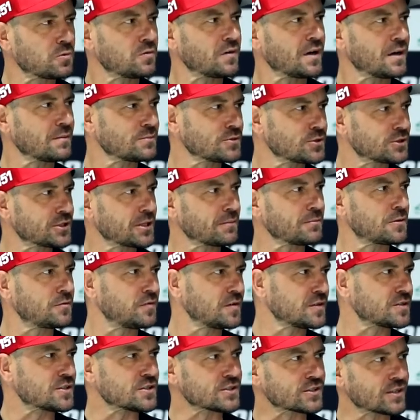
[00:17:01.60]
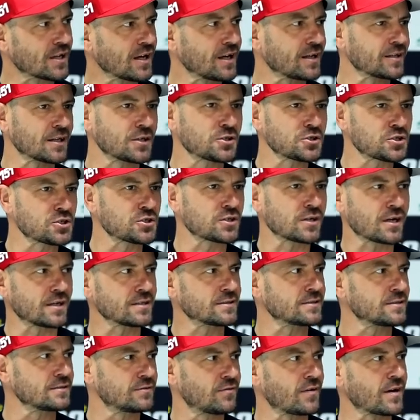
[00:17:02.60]
próbowałem gdzieś tam chwycić, tak? Na 10
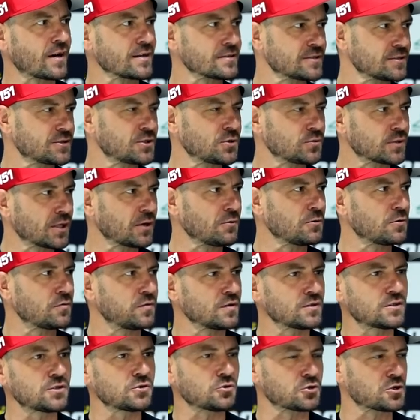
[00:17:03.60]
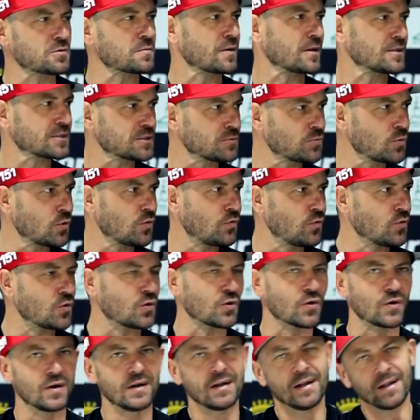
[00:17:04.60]
razy, dwa razy się udało chwycić, 8 razy było w
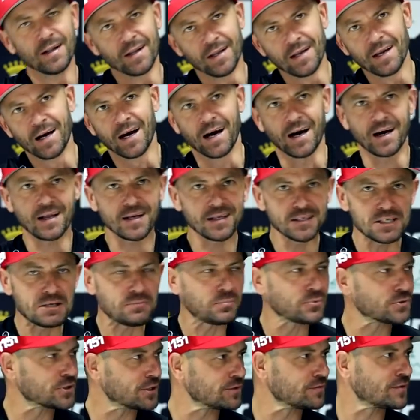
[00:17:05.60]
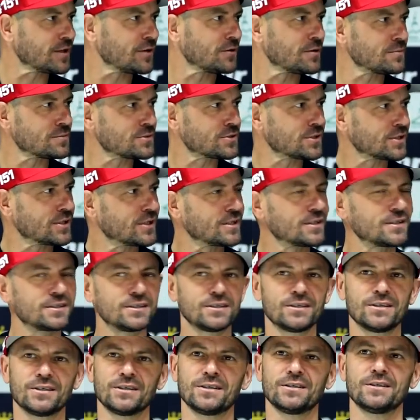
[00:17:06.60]
ucho. Ale nie poddawałem się
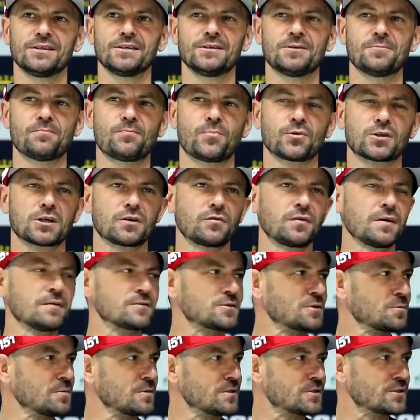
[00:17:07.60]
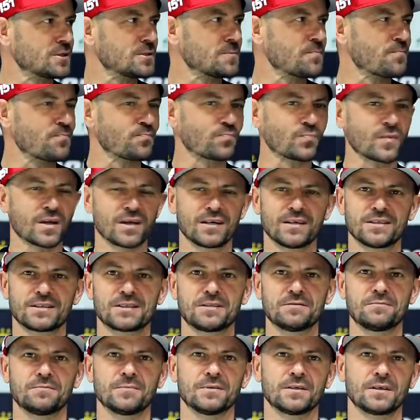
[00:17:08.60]
i, i potrafiłem sobie z tym,
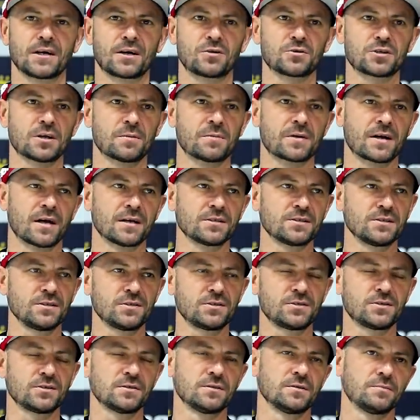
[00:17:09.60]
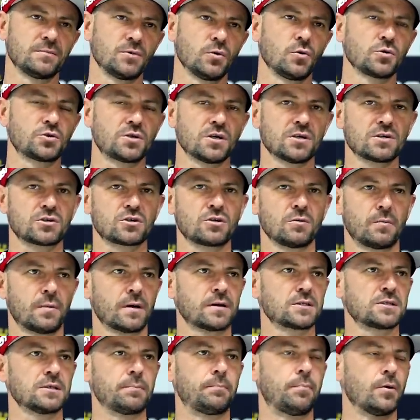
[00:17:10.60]
z tym jakoś tam radzić. E, było ciężko
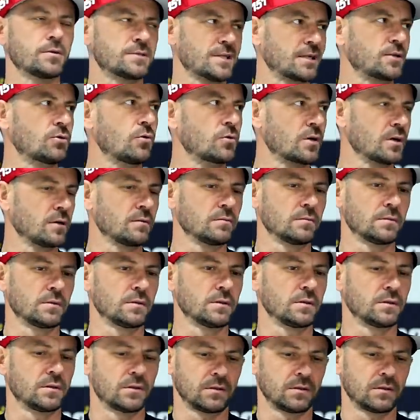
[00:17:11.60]
bardziej poza torem e,